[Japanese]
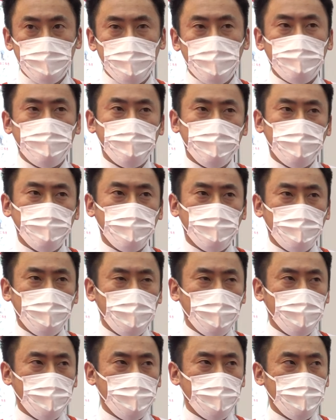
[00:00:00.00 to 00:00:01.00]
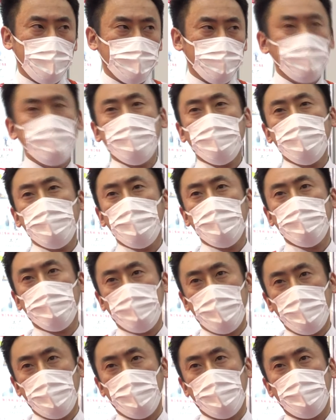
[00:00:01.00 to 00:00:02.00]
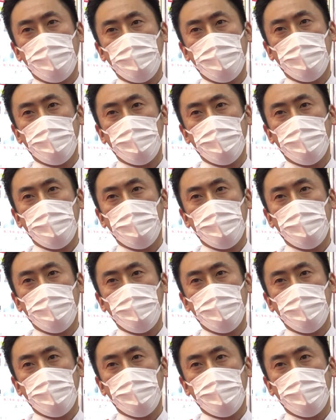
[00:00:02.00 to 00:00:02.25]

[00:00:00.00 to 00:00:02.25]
で、えー、賞味期限は、